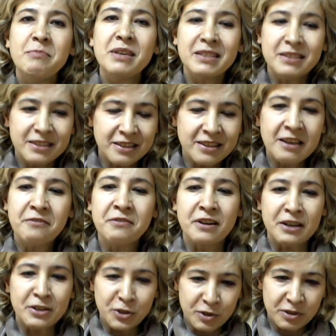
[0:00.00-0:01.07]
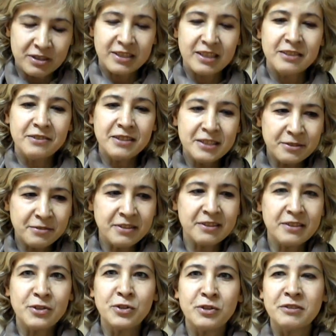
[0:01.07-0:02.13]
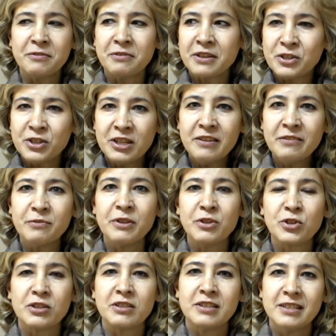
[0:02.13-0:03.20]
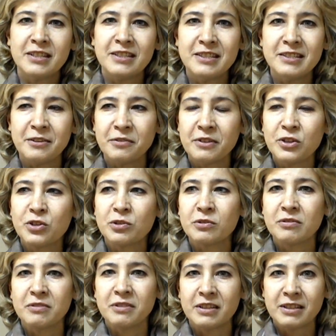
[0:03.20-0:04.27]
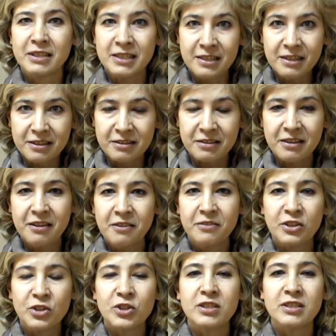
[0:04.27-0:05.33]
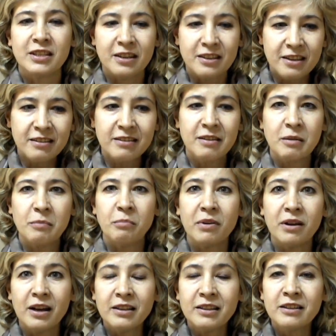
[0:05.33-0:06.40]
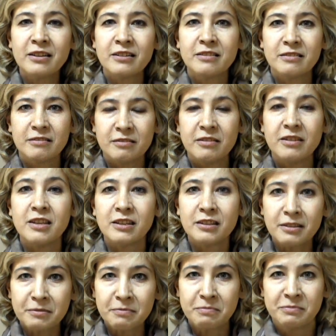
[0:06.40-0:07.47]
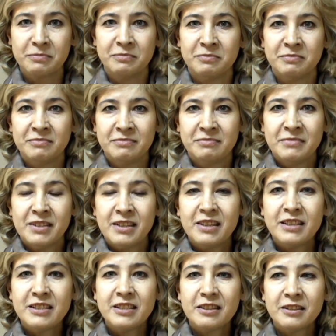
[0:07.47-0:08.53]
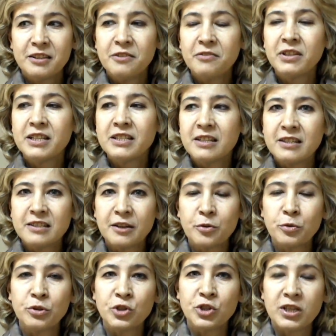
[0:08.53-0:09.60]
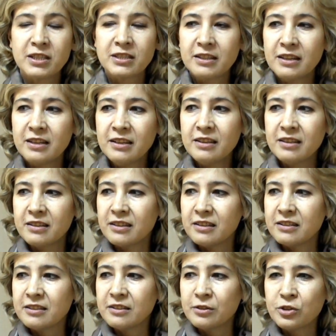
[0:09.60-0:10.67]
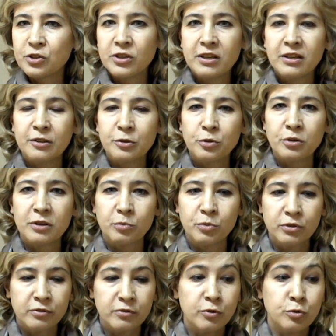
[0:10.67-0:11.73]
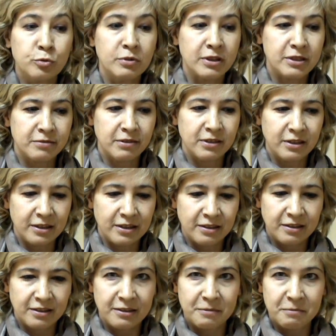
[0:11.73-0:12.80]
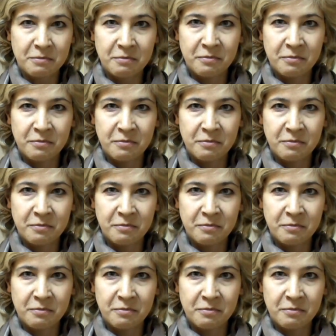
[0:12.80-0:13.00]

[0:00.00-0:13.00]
медик, я врач. Соответственно, значит, врачей в нашей среде, в нашей России, в нашей стране богатых нет. Если это не владелец какой-то частной клиники, если это человек, который работает в государственной клинике.